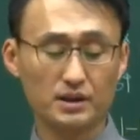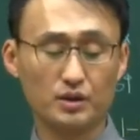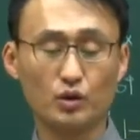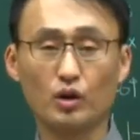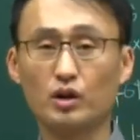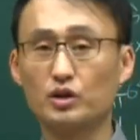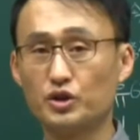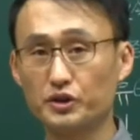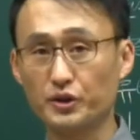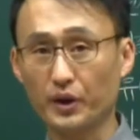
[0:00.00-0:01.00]
등록을
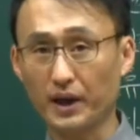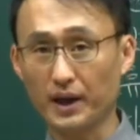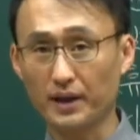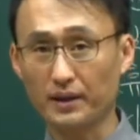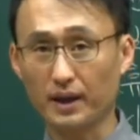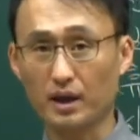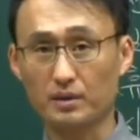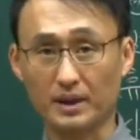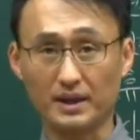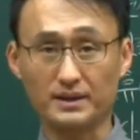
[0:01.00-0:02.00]
취소해야 한다.
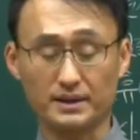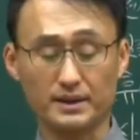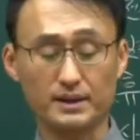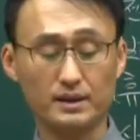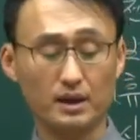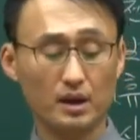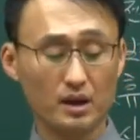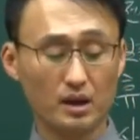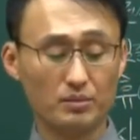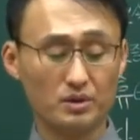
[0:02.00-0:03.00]
그럼 넥스
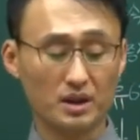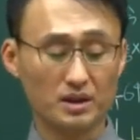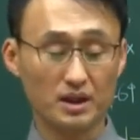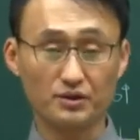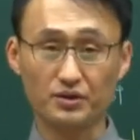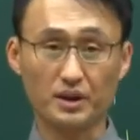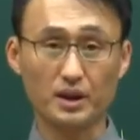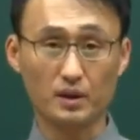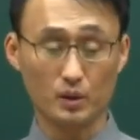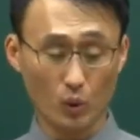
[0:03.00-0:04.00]
업무 정지할 수
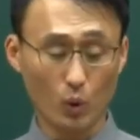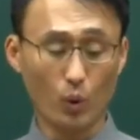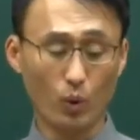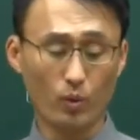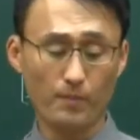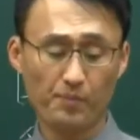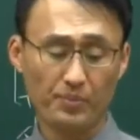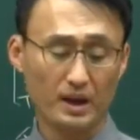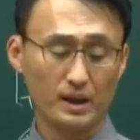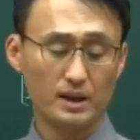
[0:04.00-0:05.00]
있다는 오
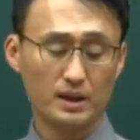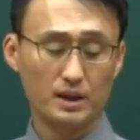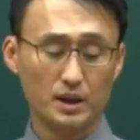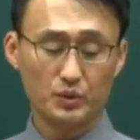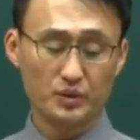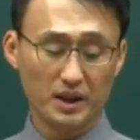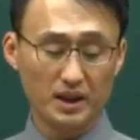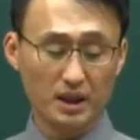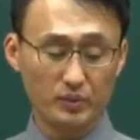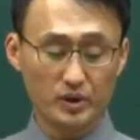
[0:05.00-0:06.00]
우리
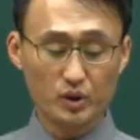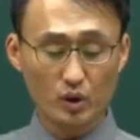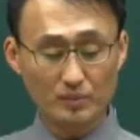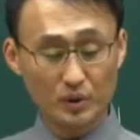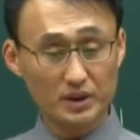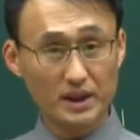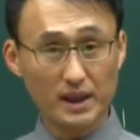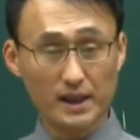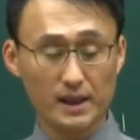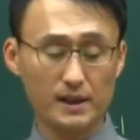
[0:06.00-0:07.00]
님은 조금
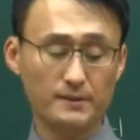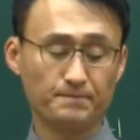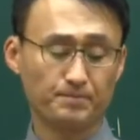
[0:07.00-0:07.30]
모지라.